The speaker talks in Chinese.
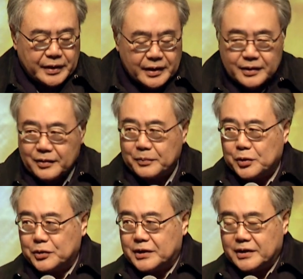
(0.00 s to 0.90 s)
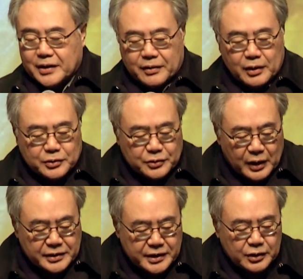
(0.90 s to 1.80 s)
的，我们都知道要
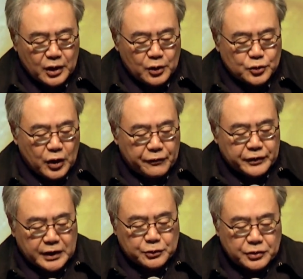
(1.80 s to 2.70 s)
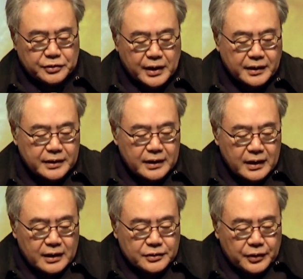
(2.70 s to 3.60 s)
穿起全副的军装，
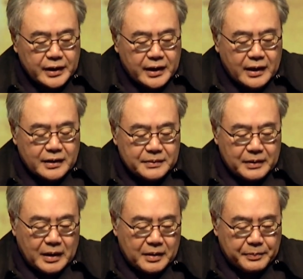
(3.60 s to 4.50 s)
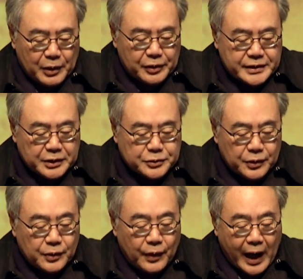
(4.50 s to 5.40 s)
所以呢，啊，保罗这样
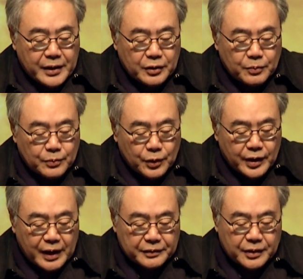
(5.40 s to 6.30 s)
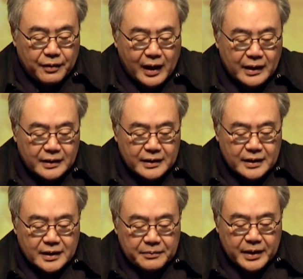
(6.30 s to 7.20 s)
说，我还有末了的话，
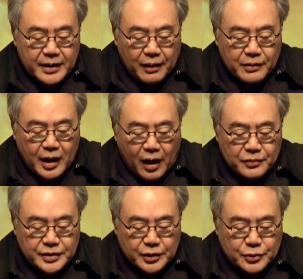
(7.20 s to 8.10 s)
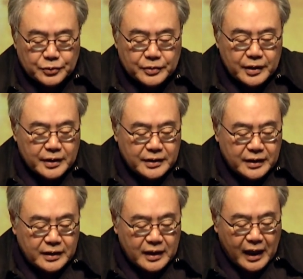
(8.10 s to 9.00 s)
你们要靠着主，
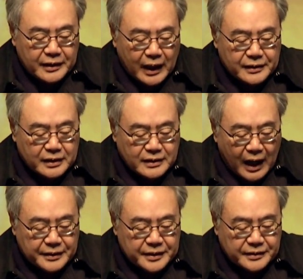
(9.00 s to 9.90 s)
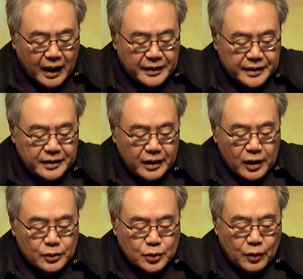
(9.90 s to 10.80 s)
依赖他的大能大力，
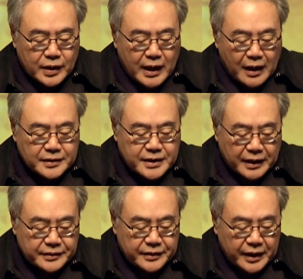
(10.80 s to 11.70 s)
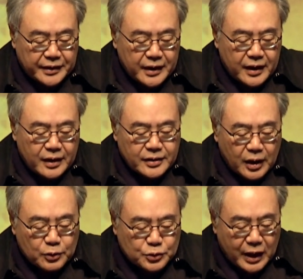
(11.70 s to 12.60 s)
做刚强的人，
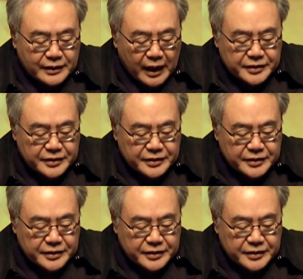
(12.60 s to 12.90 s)
要穿戴